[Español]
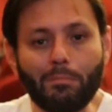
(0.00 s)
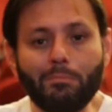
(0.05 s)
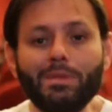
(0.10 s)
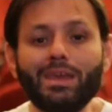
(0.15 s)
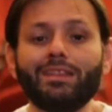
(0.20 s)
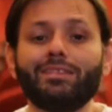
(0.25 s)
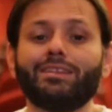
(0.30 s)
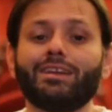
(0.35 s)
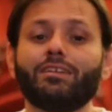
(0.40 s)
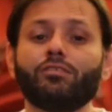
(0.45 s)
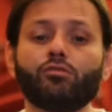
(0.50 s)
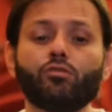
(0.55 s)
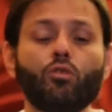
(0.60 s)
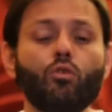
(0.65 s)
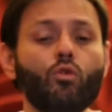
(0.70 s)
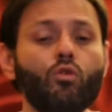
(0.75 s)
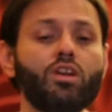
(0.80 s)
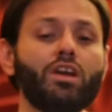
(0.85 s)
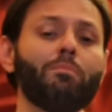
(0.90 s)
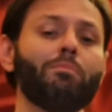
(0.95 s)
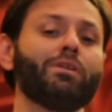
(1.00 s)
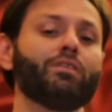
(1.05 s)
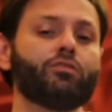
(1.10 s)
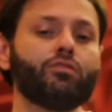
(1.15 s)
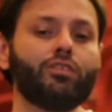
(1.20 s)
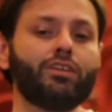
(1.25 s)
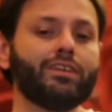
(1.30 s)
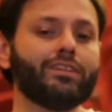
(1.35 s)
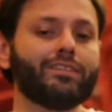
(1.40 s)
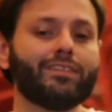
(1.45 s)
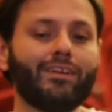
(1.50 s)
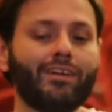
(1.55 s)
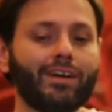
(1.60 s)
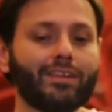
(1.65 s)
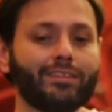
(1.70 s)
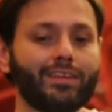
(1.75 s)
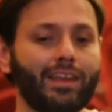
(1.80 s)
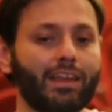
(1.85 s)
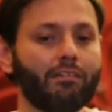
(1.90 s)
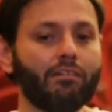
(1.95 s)
Mientras una persona
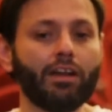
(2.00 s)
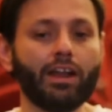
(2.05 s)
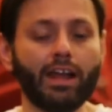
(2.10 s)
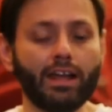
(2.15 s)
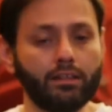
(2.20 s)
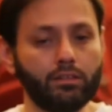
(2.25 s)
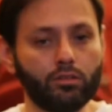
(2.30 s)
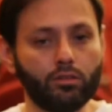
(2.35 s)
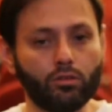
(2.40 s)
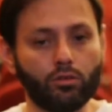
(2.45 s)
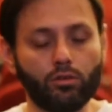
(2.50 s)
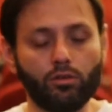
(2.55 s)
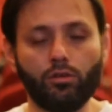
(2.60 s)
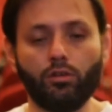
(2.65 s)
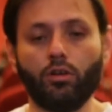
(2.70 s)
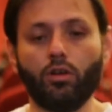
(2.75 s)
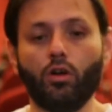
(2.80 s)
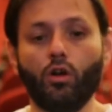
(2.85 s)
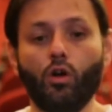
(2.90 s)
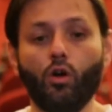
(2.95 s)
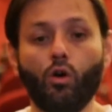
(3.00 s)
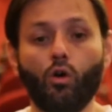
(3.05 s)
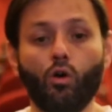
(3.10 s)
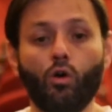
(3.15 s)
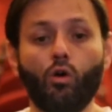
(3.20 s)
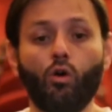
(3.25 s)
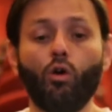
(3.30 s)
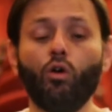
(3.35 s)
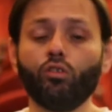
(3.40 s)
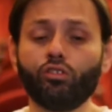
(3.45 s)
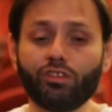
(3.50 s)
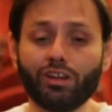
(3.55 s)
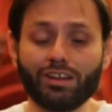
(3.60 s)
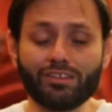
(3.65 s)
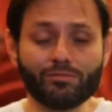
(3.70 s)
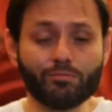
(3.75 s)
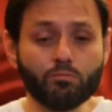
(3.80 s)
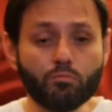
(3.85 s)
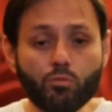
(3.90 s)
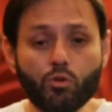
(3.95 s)
estaba celebrando,
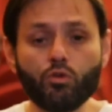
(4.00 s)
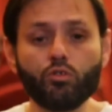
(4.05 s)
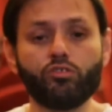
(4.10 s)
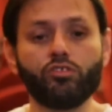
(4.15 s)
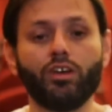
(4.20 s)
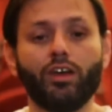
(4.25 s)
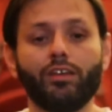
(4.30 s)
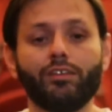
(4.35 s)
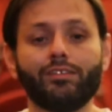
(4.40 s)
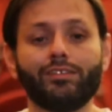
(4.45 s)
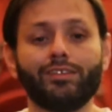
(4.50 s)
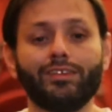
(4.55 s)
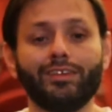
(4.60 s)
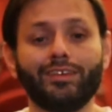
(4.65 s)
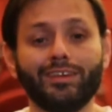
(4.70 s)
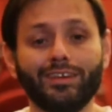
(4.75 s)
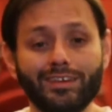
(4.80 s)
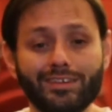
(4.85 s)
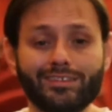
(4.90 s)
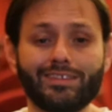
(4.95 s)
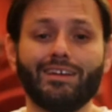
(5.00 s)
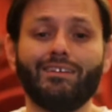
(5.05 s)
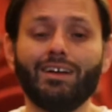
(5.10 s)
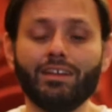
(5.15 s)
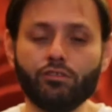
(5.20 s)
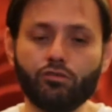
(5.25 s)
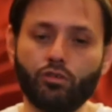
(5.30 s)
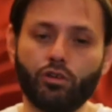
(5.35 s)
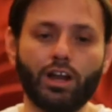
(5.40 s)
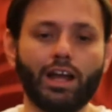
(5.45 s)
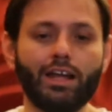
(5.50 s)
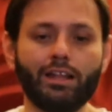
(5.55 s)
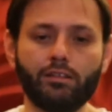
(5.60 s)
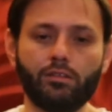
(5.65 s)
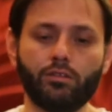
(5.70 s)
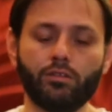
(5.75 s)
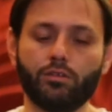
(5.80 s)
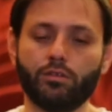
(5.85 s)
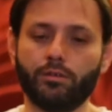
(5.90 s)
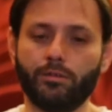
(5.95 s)
otras muchas estaban
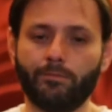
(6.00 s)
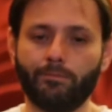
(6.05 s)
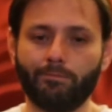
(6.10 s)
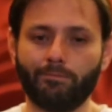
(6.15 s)
llorando.